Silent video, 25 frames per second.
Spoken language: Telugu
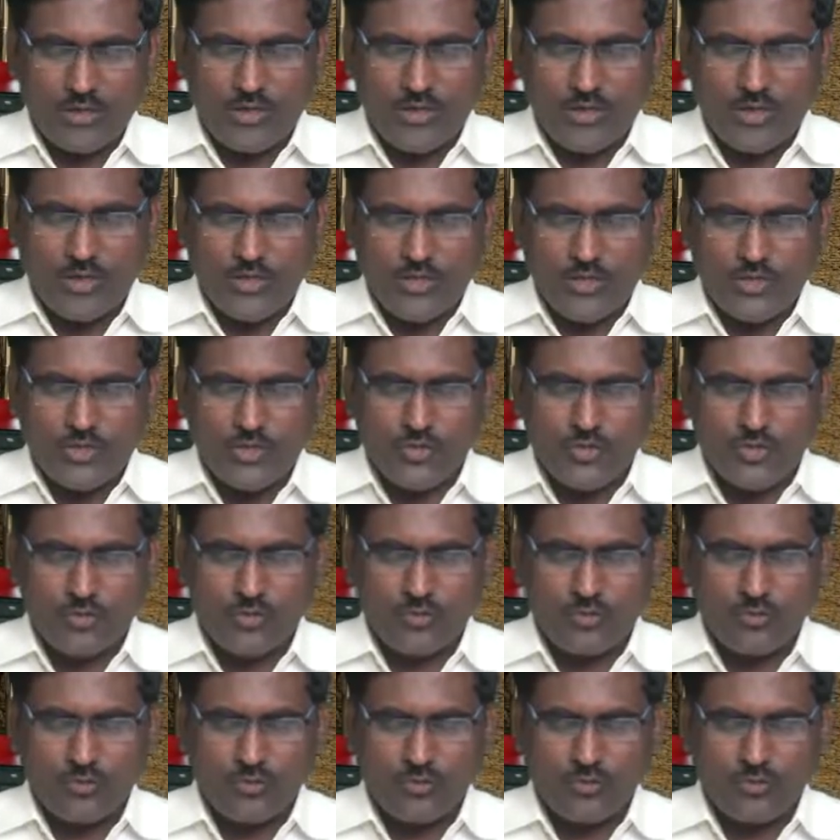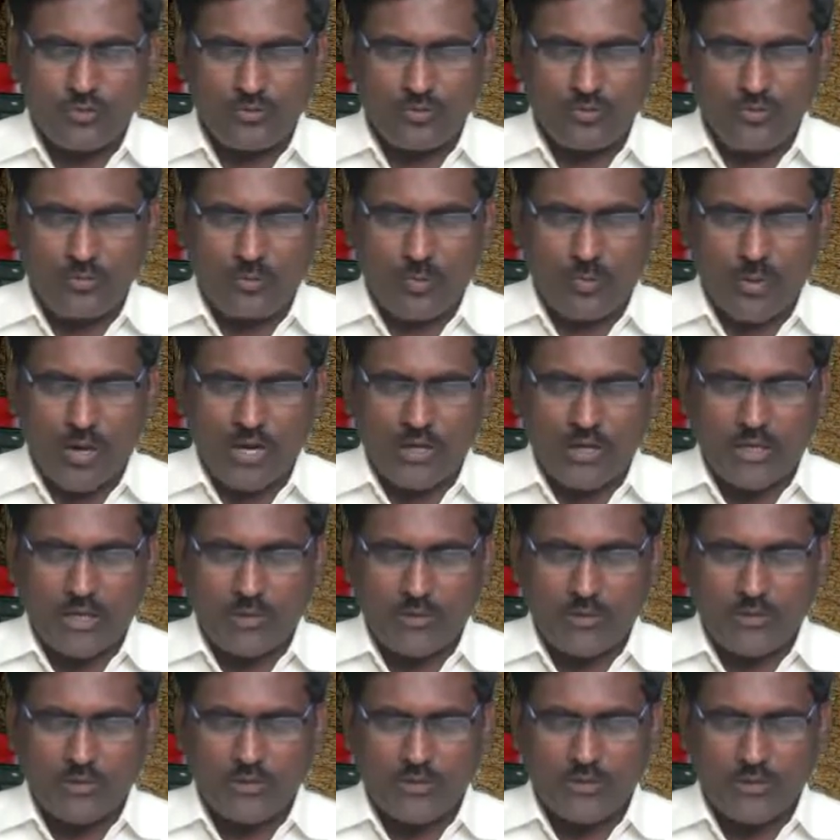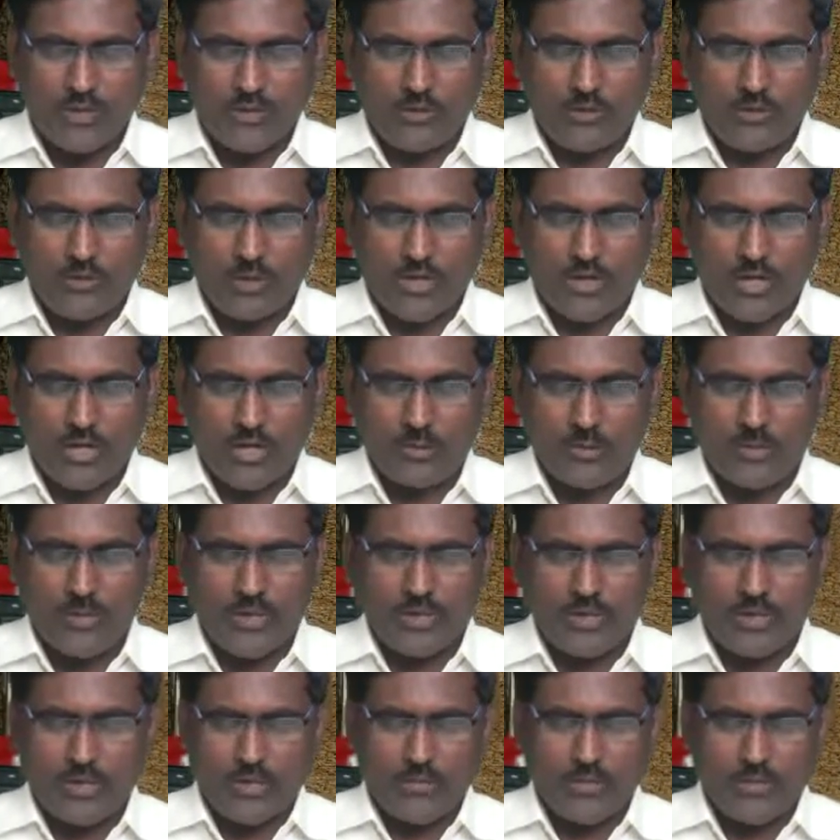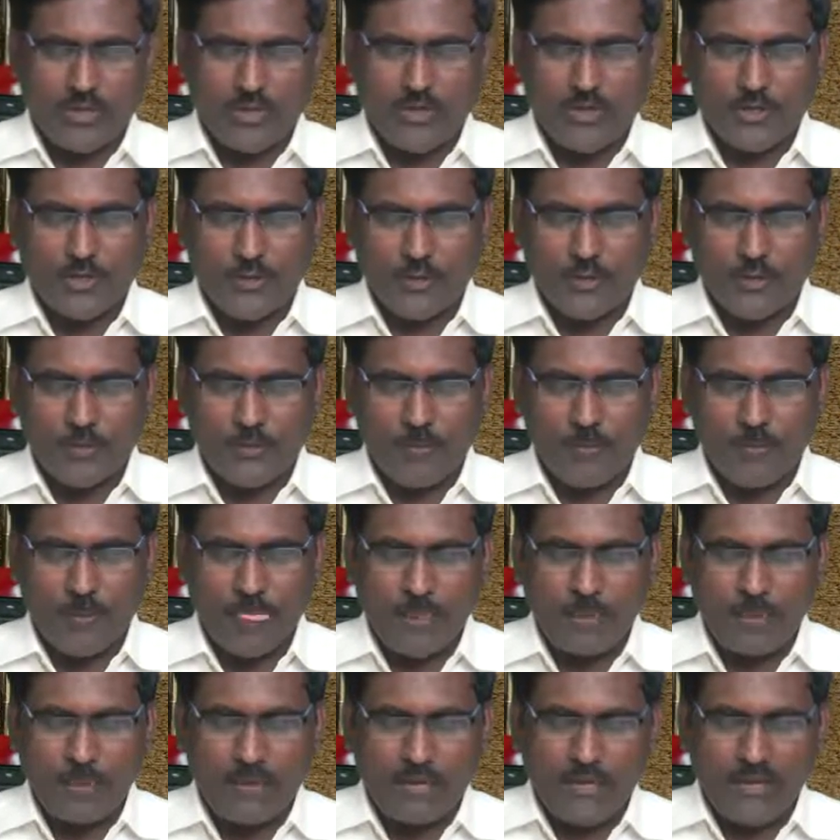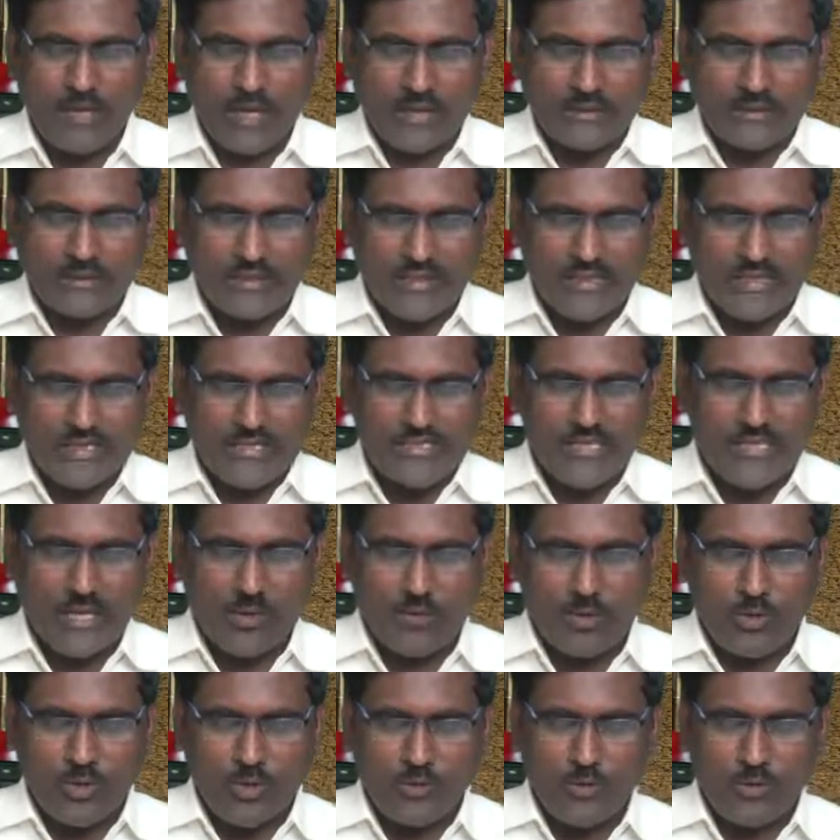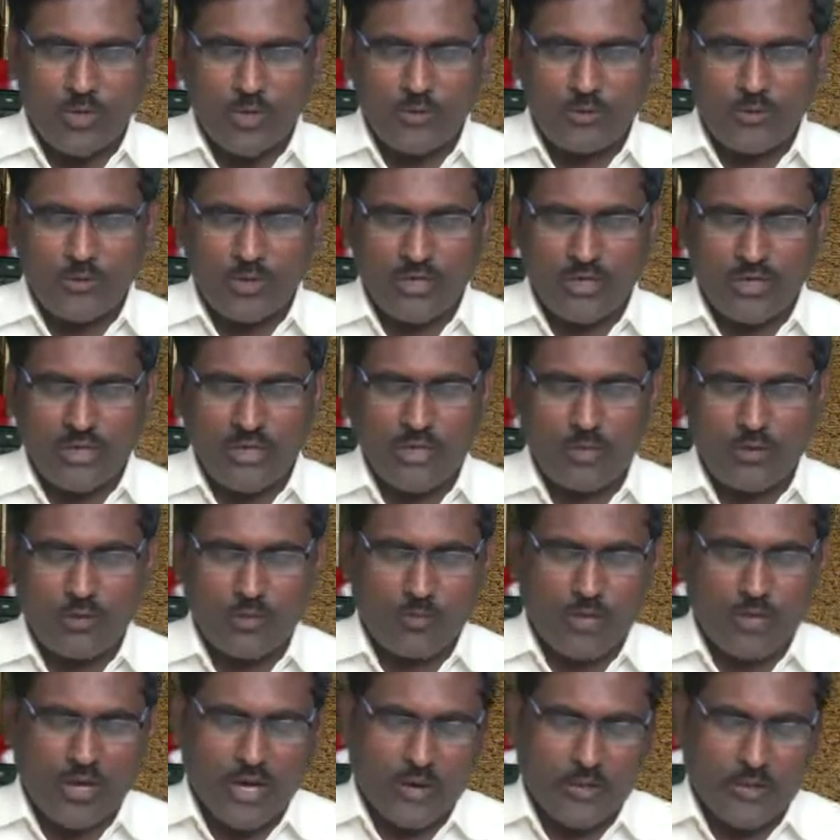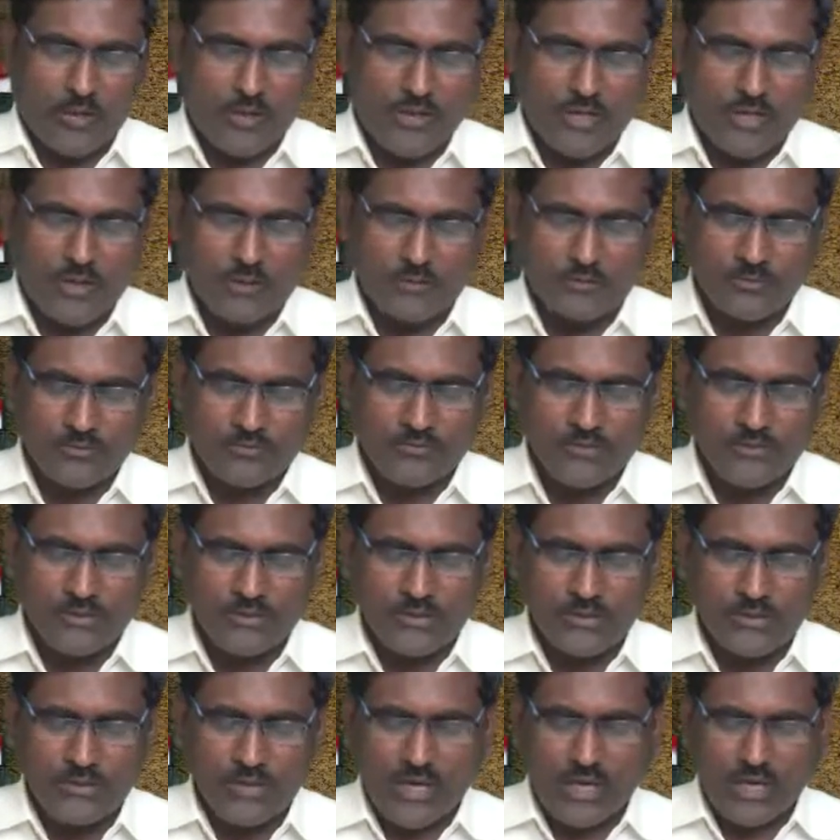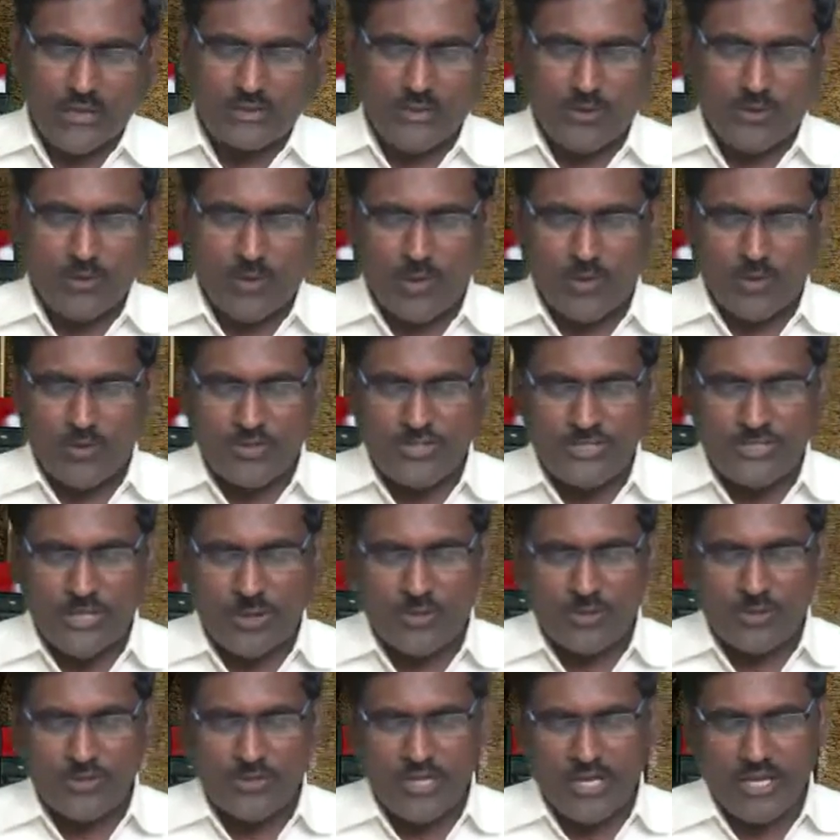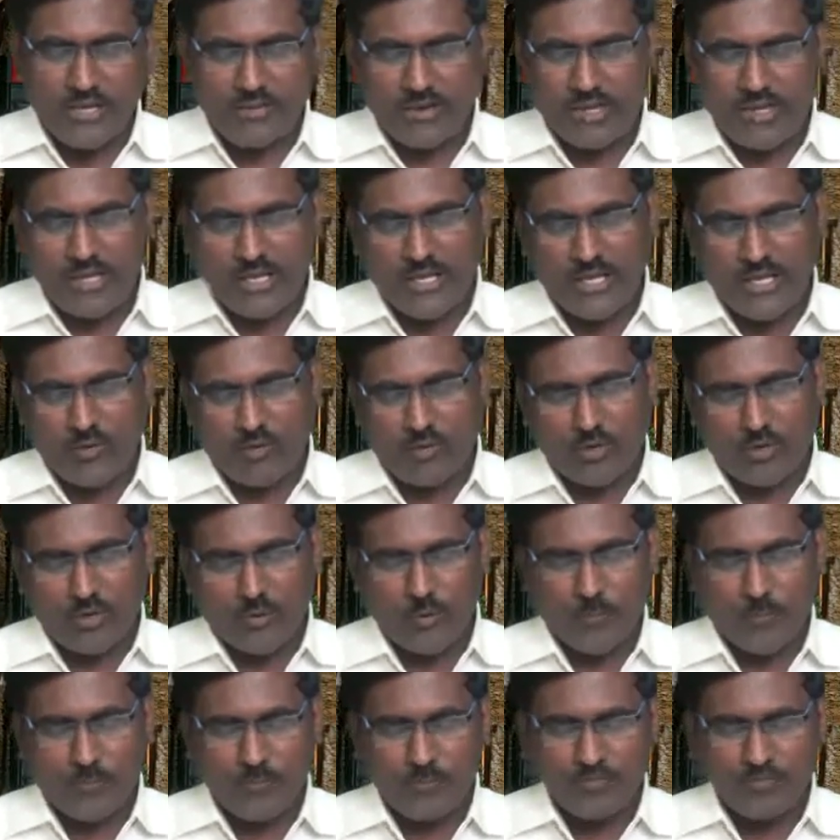కీషు భాగ్యవంతుడగు ఒక బెన్యామీనీయుడు అతనికి సవులు అను ఒక కుమారుడుండెను అతడు బహు సౌందర్యం గల యవనుడు